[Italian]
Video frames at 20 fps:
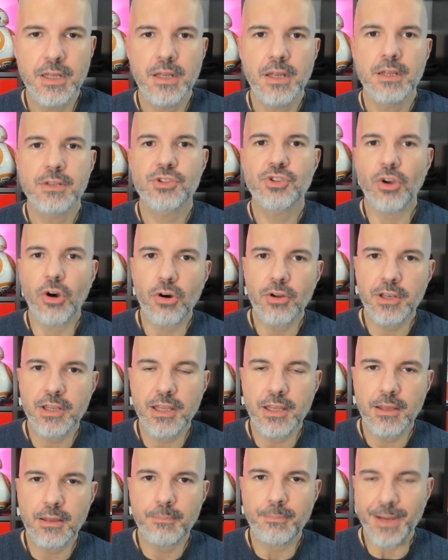
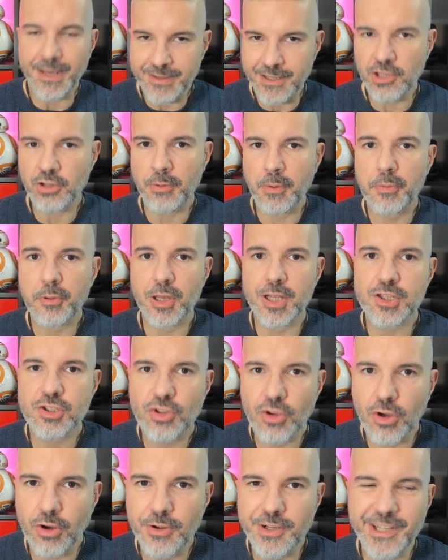Sony, partendo proprio da
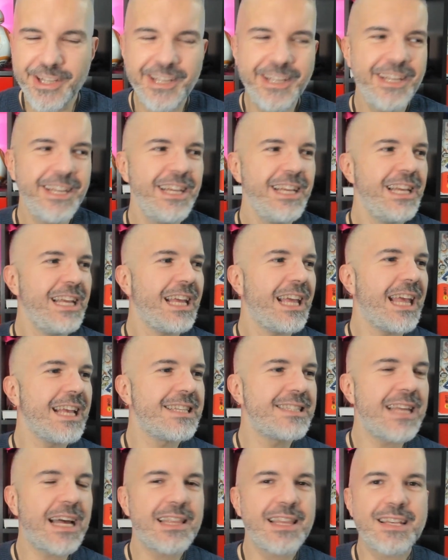Sony, che è
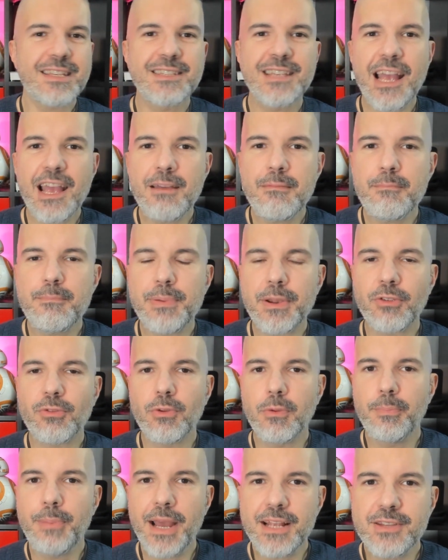stata sempre
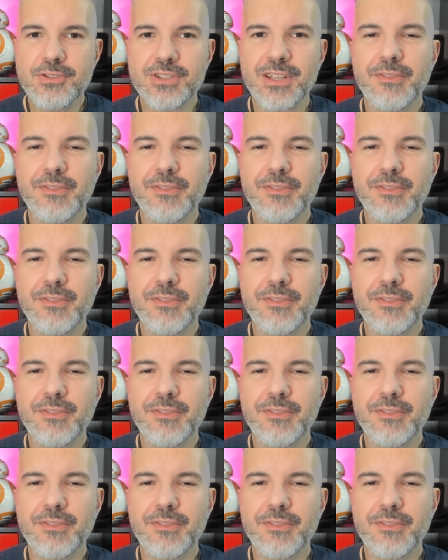sul pezzo.